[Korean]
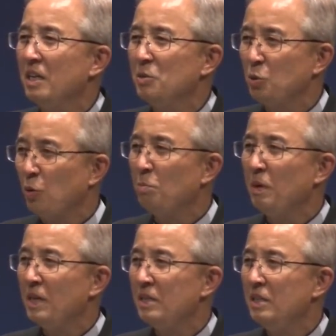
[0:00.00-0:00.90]

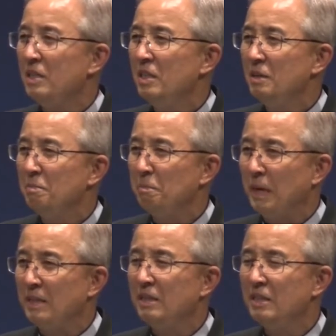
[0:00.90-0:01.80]
종말을
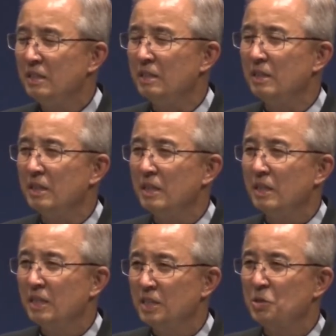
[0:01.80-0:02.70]
맞는
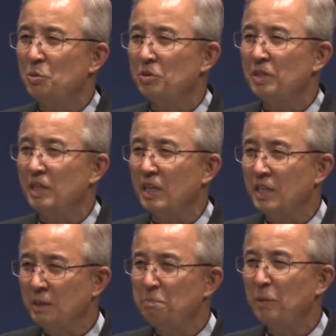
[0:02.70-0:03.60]
그리스도인들에게
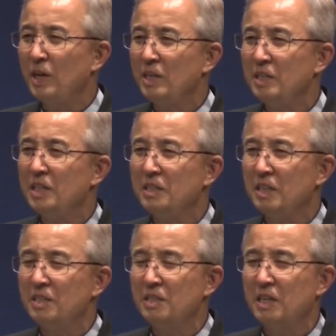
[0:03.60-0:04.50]
기뻐할 일이
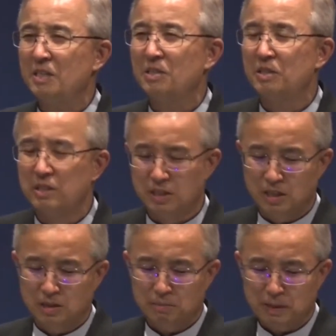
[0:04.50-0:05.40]
있다는
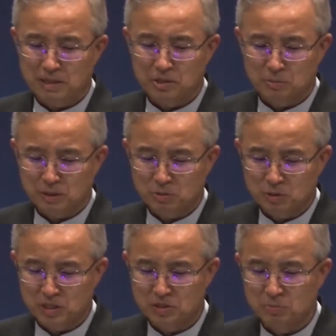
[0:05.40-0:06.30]
사실을 말씀하고
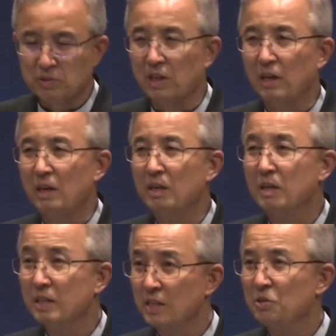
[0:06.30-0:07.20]
계십니다.
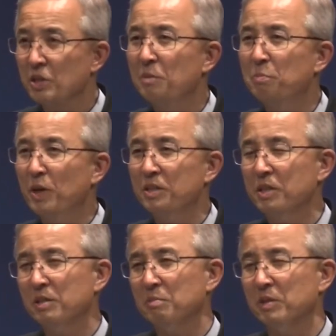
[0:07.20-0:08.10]
그래서
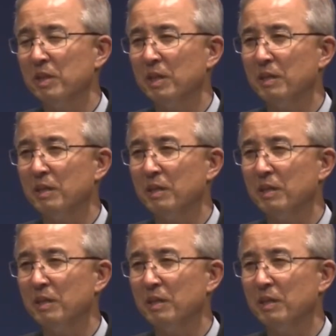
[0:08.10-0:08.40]
기뻐하셔야 됩니다.